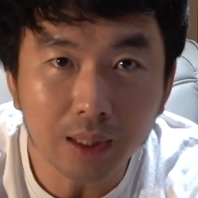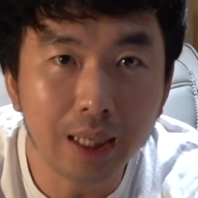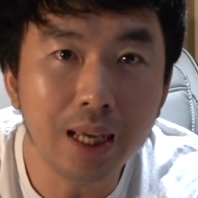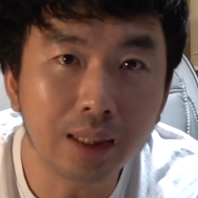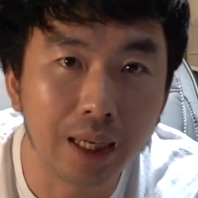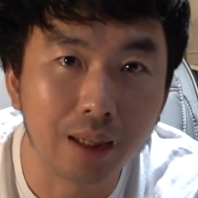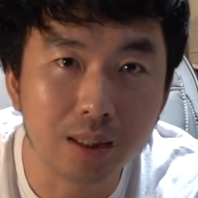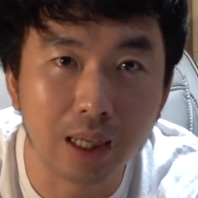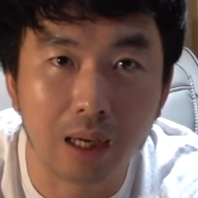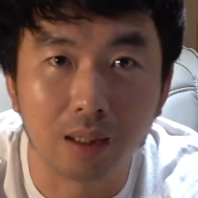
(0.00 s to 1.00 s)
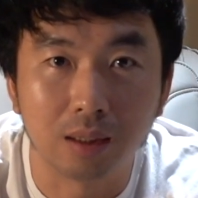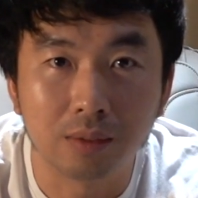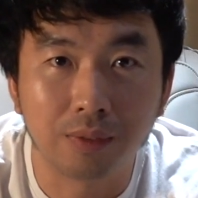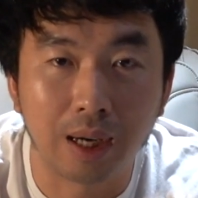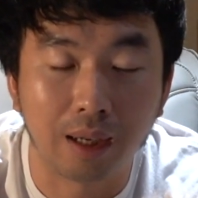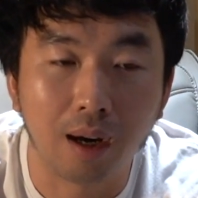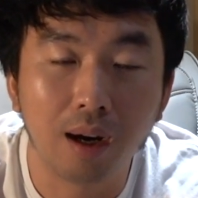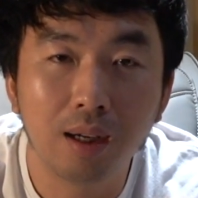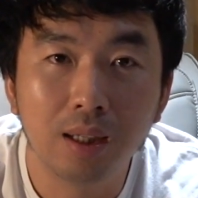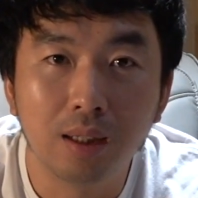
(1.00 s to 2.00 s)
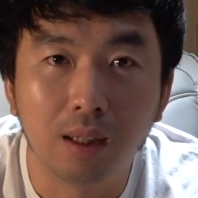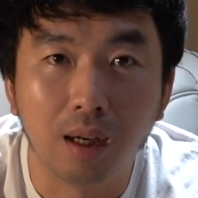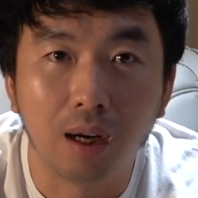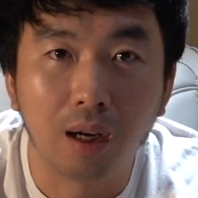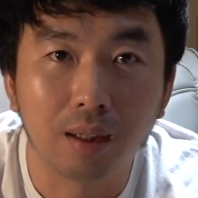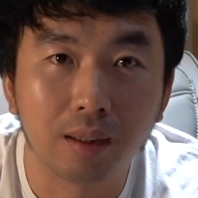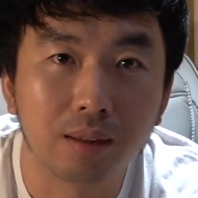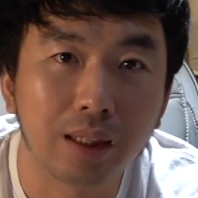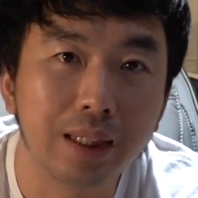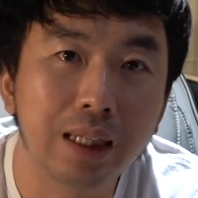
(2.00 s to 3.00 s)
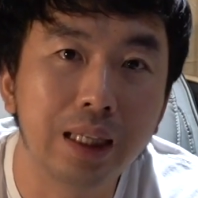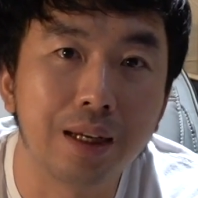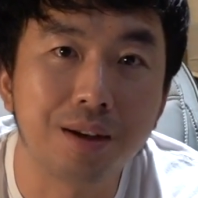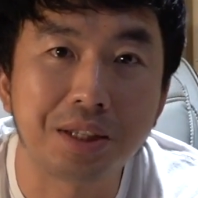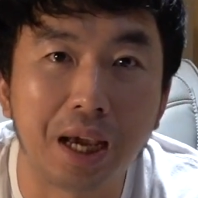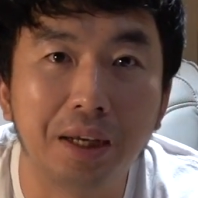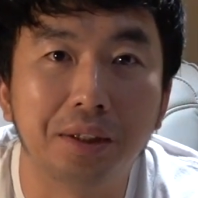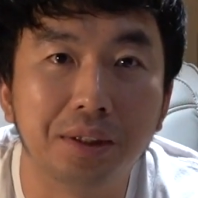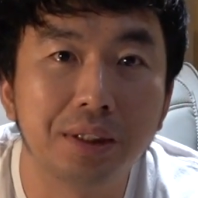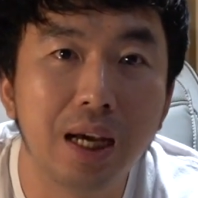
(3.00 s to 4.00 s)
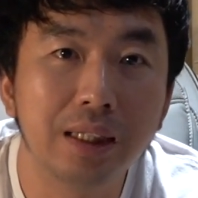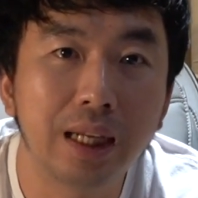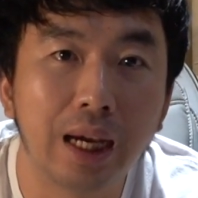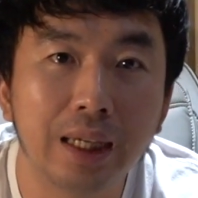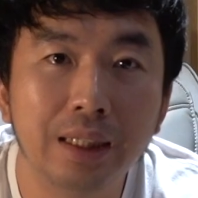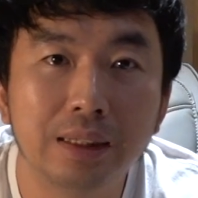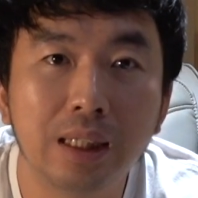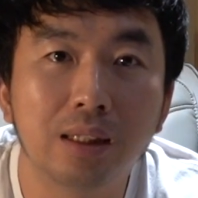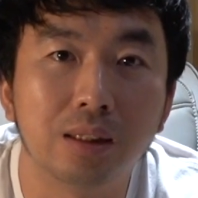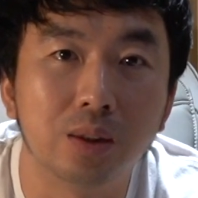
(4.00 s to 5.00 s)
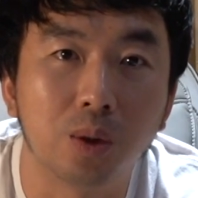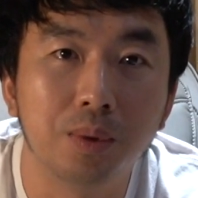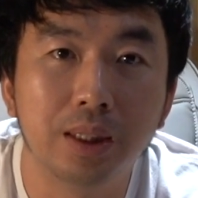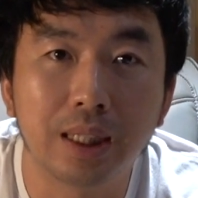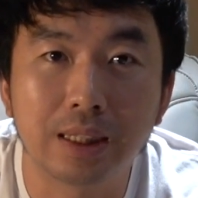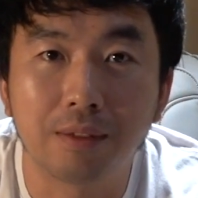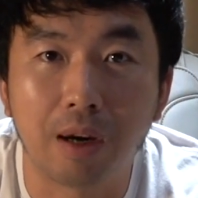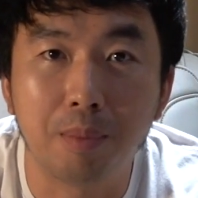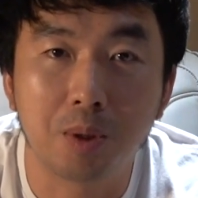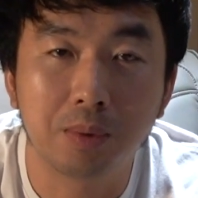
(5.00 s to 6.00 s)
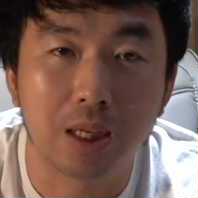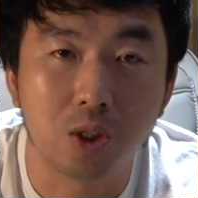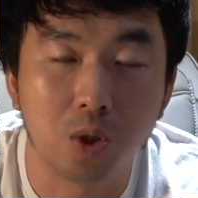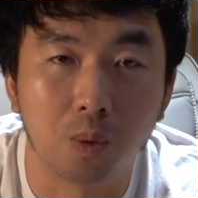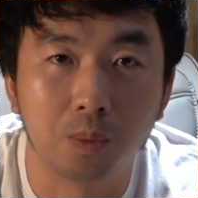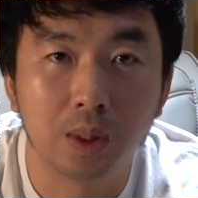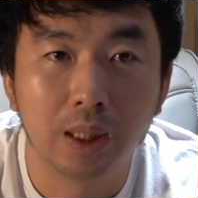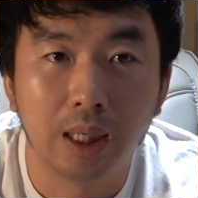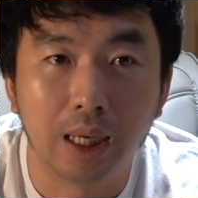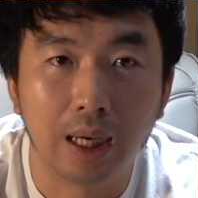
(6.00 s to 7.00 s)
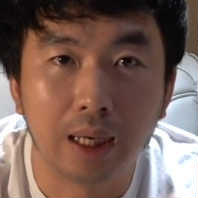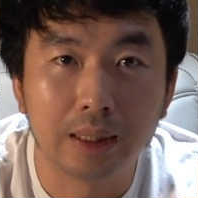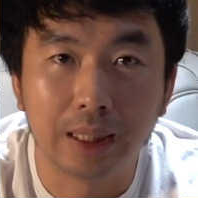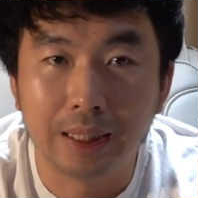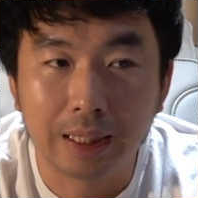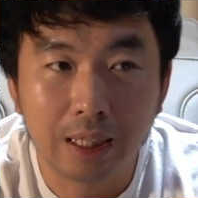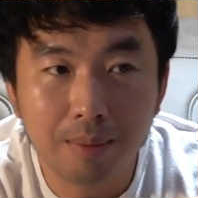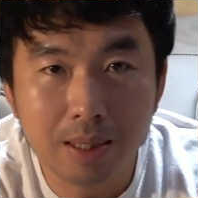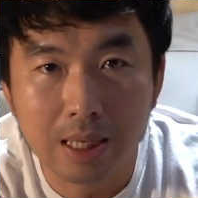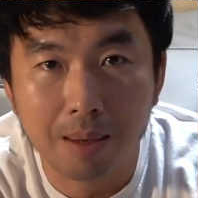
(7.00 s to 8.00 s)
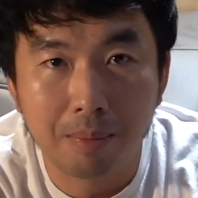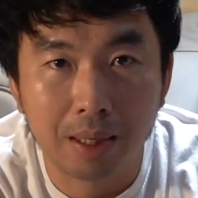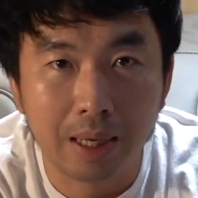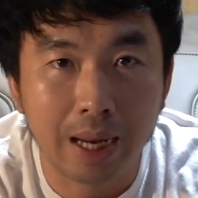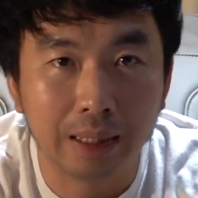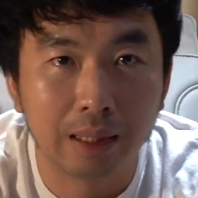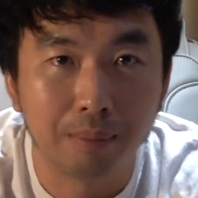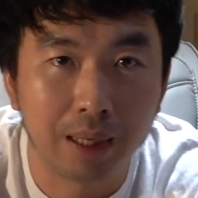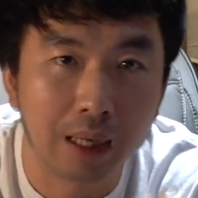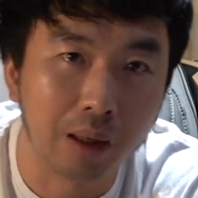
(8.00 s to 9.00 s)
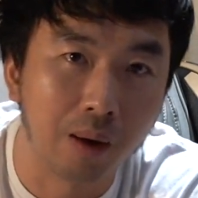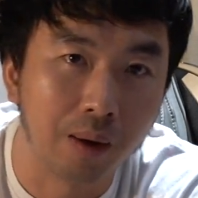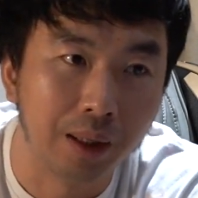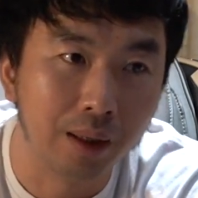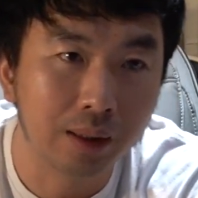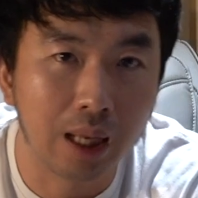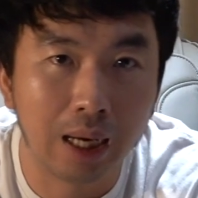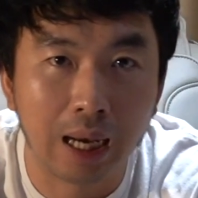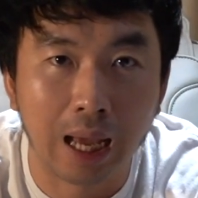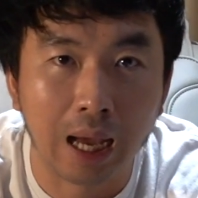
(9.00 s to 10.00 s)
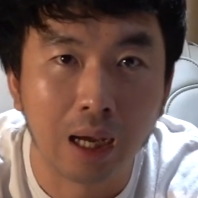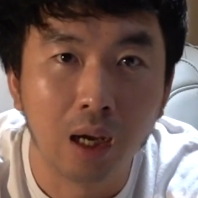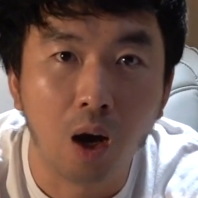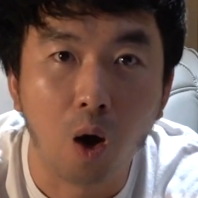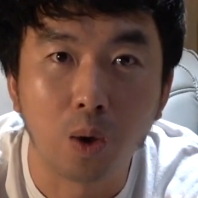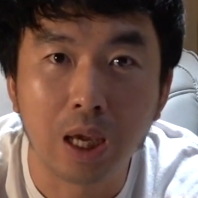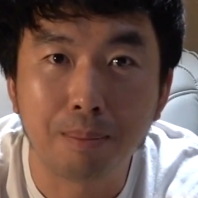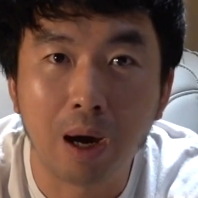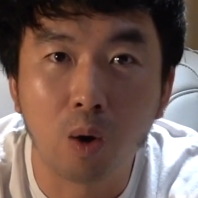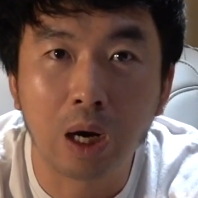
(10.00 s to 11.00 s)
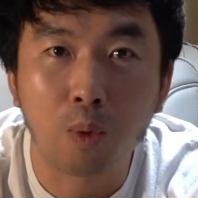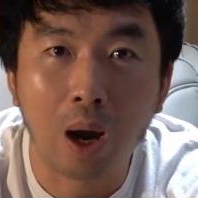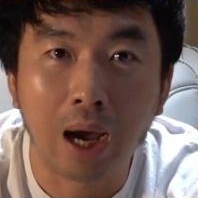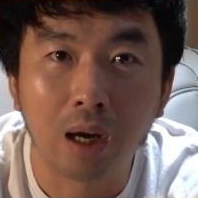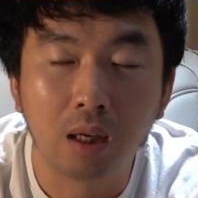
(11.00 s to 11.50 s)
cái giá tiền nó sẽ ảnh hưởng và nó uh, cái giá tiền nó sẽ ảnh hưởng đến cái chất lượng cũng như cái sản phẩm mà chúng ta sử dụng uh, thì cái ghế massage mình đang mình đang ngồi nó tên là Oyama Ogawa